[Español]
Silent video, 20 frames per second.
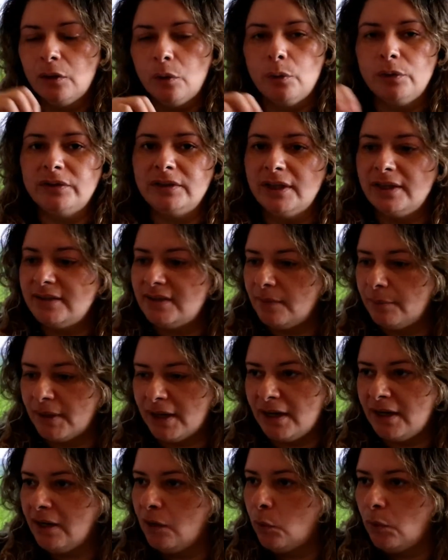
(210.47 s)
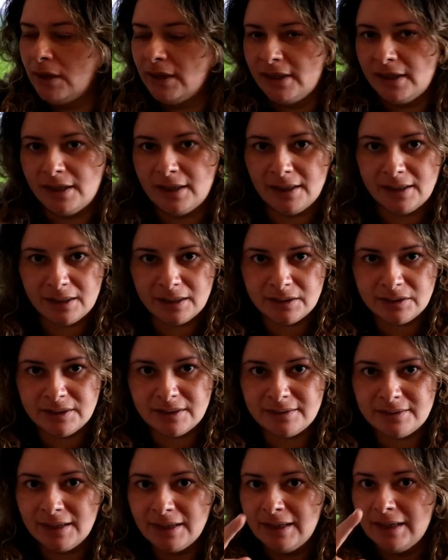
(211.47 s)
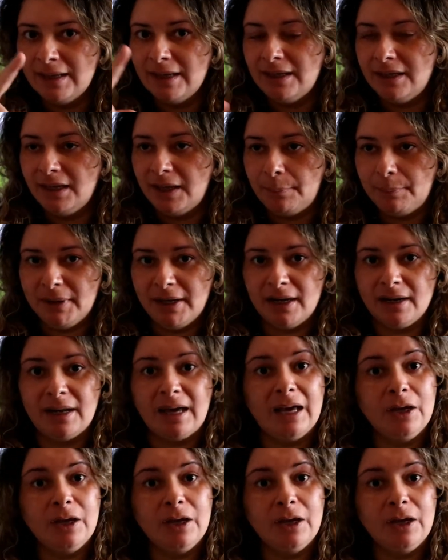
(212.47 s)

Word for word: Ustedes se paran en cualquiera de ellas y esperan.